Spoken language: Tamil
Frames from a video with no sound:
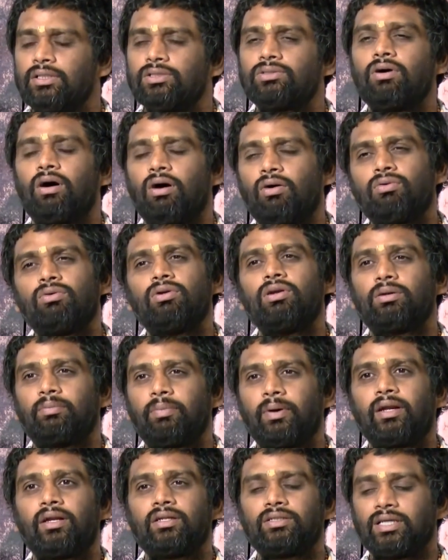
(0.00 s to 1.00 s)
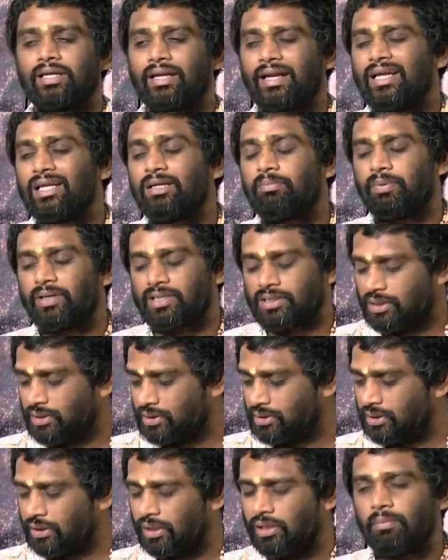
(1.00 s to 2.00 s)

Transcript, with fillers: ஸோ அவங்களுக்கு பண்ணுறதுக்கு ரைட் பர்சன்ஸ்க்கு